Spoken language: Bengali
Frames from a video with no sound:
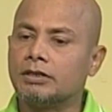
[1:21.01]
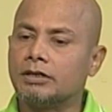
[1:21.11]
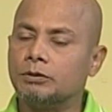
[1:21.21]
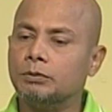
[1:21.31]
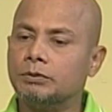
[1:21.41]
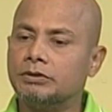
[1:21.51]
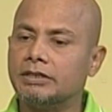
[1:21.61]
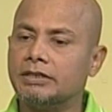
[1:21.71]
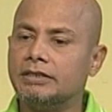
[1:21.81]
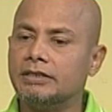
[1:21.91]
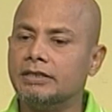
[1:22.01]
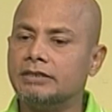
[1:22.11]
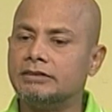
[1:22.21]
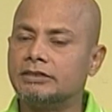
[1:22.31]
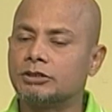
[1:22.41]
তারা ঘুরতে গিয়ে
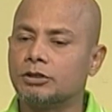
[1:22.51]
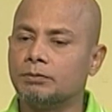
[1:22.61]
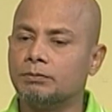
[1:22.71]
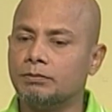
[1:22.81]
যেসব